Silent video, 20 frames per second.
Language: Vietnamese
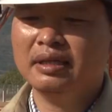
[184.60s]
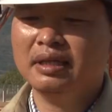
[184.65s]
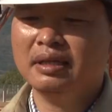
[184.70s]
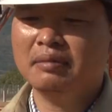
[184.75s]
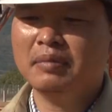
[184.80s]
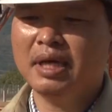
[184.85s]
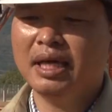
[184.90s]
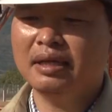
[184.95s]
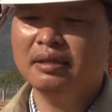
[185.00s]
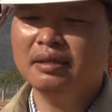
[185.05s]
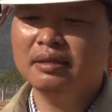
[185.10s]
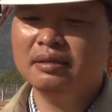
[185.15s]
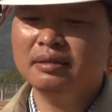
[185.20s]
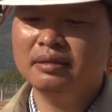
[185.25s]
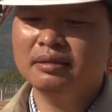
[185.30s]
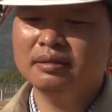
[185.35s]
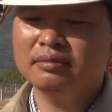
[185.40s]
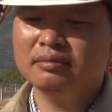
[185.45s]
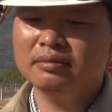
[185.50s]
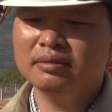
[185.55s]
Căn bản nhất
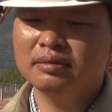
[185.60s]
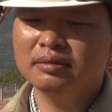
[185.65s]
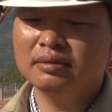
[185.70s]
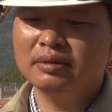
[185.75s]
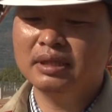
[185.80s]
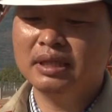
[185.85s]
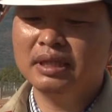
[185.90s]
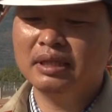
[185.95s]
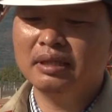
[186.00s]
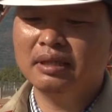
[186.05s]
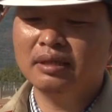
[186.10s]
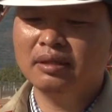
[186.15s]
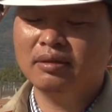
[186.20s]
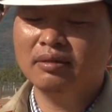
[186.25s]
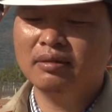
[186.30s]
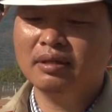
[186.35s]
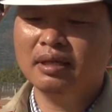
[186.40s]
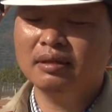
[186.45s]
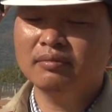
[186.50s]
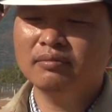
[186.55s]
thì chúng tôi là
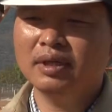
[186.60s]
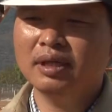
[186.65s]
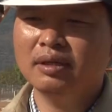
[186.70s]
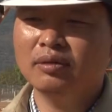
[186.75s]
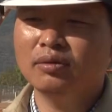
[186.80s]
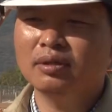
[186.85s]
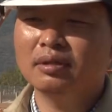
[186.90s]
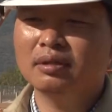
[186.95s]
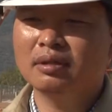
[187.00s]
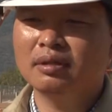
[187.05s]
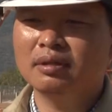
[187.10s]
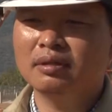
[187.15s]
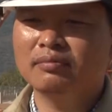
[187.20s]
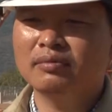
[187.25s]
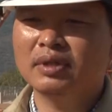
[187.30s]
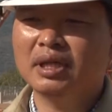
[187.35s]
khó khăn về nguồn ờ,